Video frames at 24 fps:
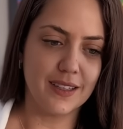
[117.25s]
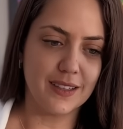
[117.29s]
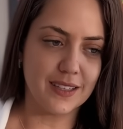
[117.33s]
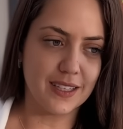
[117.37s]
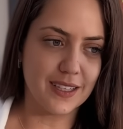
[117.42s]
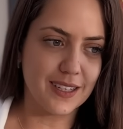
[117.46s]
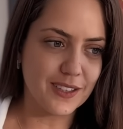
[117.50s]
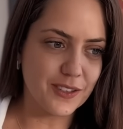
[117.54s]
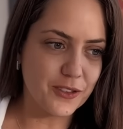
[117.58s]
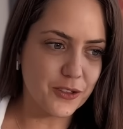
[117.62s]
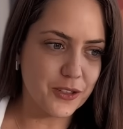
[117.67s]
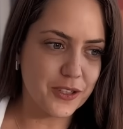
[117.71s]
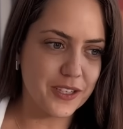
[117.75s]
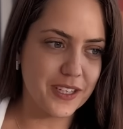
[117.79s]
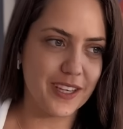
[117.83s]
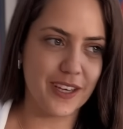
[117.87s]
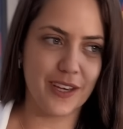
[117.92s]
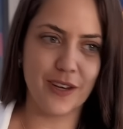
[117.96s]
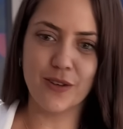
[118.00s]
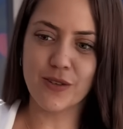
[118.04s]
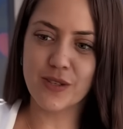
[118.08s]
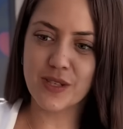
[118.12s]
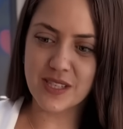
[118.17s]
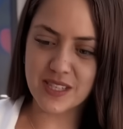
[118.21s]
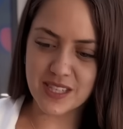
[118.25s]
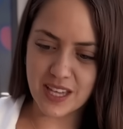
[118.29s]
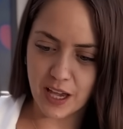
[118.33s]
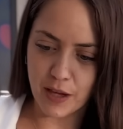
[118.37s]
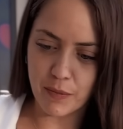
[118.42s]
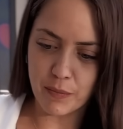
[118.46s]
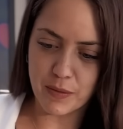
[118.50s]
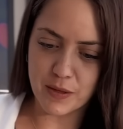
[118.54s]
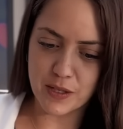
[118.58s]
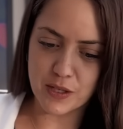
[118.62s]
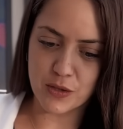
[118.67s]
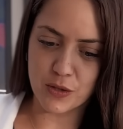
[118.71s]
Tanto que eu
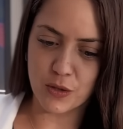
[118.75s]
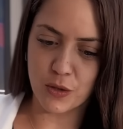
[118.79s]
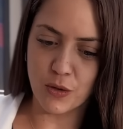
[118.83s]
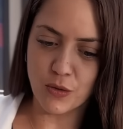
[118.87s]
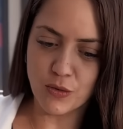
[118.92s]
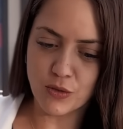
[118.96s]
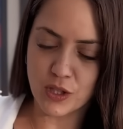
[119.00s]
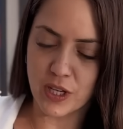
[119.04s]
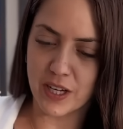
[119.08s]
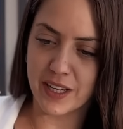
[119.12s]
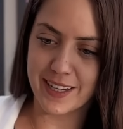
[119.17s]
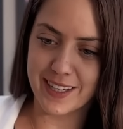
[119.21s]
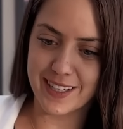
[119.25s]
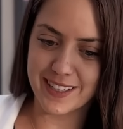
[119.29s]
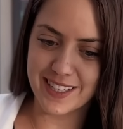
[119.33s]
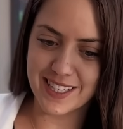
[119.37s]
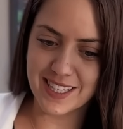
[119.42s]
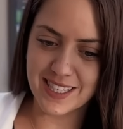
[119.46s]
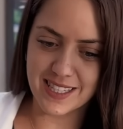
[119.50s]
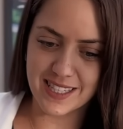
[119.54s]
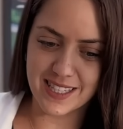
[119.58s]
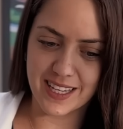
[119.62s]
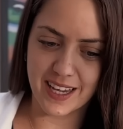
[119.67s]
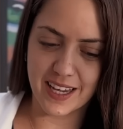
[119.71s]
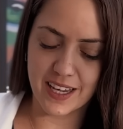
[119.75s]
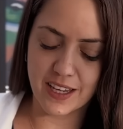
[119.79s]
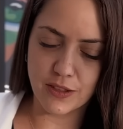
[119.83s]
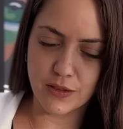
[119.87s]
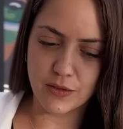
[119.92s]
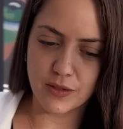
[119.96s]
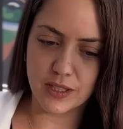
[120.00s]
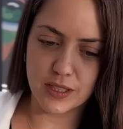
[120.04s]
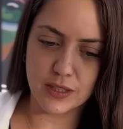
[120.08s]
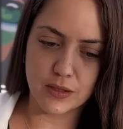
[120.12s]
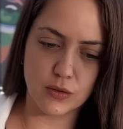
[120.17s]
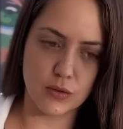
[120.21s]
sempre estou te agradecendo
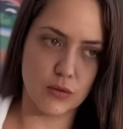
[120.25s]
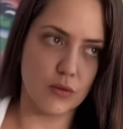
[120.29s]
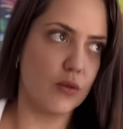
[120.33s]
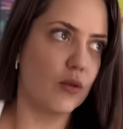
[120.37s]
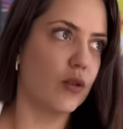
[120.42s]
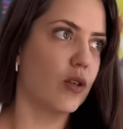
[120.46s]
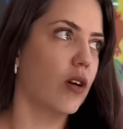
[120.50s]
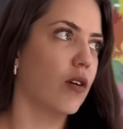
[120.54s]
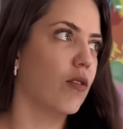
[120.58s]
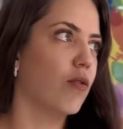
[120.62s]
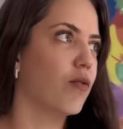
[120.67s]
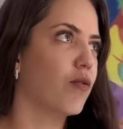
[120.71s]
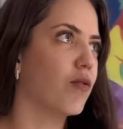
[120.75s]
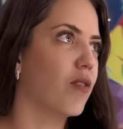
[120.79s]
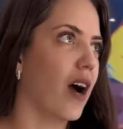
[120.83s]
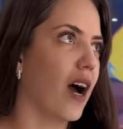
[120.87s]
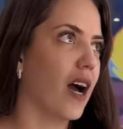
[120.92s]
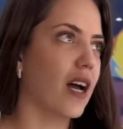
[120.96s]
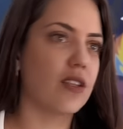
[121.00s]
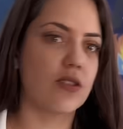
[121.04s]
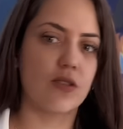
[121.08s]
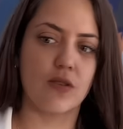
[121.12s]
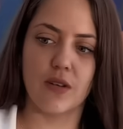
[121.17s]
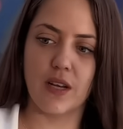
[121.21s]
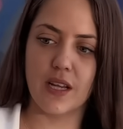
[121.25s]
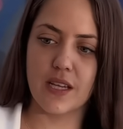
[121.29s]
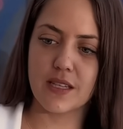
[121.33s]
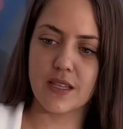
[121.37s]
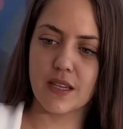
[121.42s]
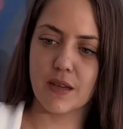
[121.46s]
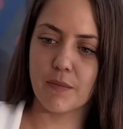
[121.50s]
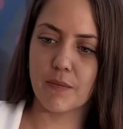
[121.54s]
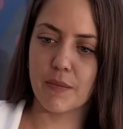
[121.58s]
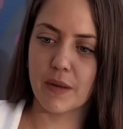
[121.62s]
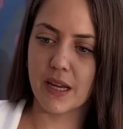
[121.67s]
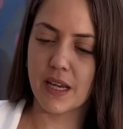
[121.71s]
e tudo que eu faço nessa
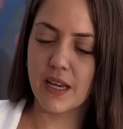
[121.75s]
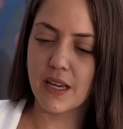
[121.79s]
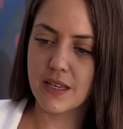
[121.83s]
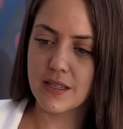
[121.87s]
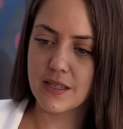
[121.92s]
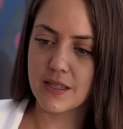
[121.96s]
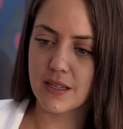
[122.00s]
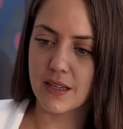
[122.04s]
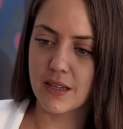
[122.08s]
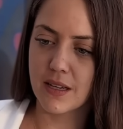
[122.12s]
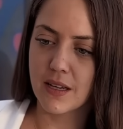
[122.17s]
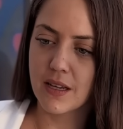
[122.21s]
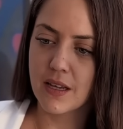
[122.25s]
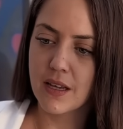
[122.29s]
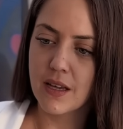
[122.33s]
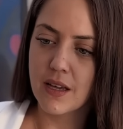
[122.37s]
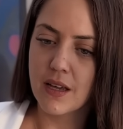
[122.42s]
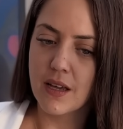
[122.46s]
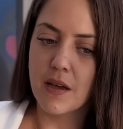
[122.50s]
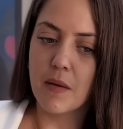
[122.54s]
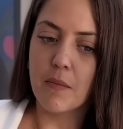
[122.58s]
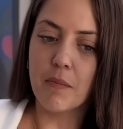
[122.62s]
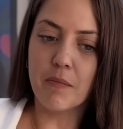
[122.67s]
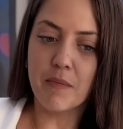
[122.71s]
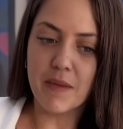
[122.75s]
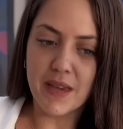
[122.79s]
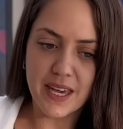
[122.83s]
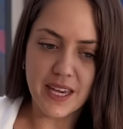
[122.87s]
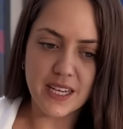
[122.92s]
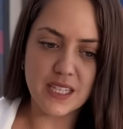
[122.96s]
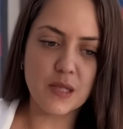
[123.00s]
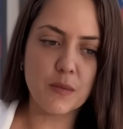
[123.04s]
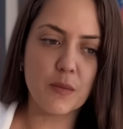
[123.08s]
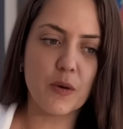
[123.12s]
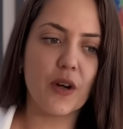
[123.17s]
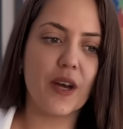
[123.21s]
empresa,
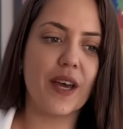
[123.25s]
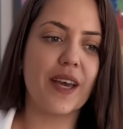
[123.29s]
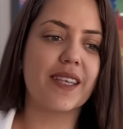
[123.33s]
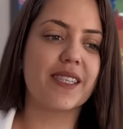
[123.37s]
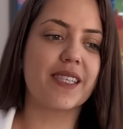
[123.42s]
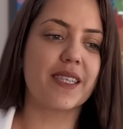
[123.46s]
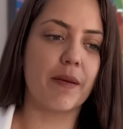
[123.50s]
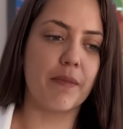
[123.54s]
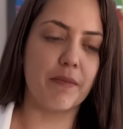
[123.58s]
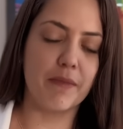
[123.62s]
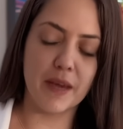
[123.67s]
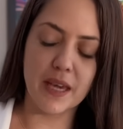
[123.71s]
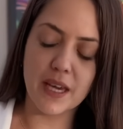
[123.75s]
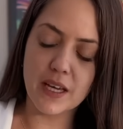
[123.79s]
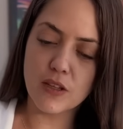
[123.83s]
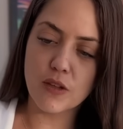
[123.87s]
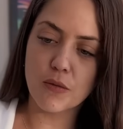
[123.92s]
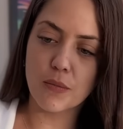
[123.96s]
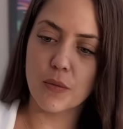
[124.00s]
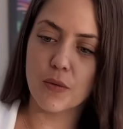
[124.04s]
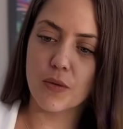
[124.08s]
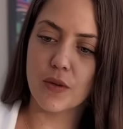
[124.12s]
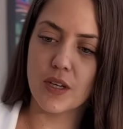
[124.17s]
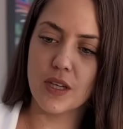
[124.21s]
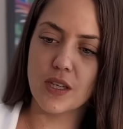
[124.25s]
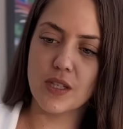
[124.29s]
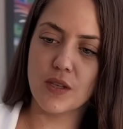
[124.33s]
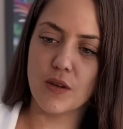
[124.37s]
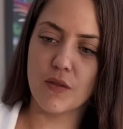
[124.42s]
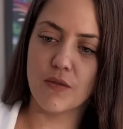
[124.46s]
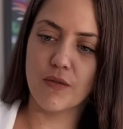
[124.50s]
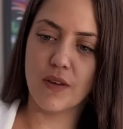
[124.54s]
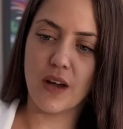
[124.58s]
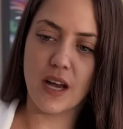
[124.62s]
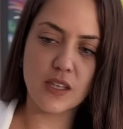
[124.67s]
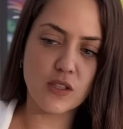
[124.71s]
mesmo recebendo por isso, eu
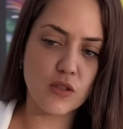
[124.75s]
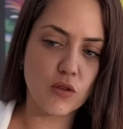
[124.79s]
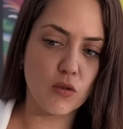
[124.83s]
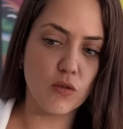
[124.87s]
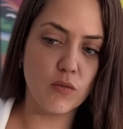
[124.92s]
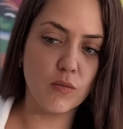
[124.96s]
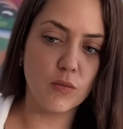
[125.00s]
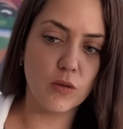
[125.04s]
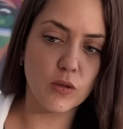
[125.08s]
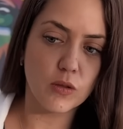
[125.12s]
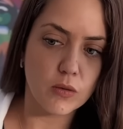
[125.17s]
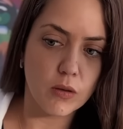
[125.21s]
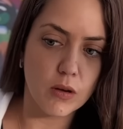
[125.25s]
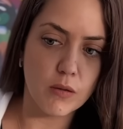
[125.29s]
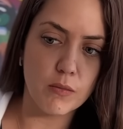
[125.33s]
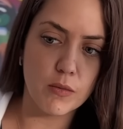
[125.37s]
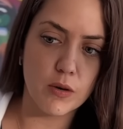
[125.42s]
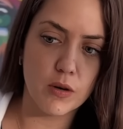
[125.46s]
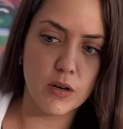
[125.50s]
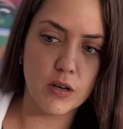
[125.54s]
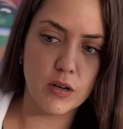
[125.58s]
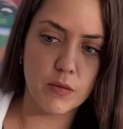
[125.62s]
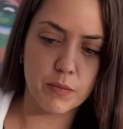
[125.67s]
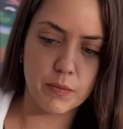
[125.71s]
faço com muito amor,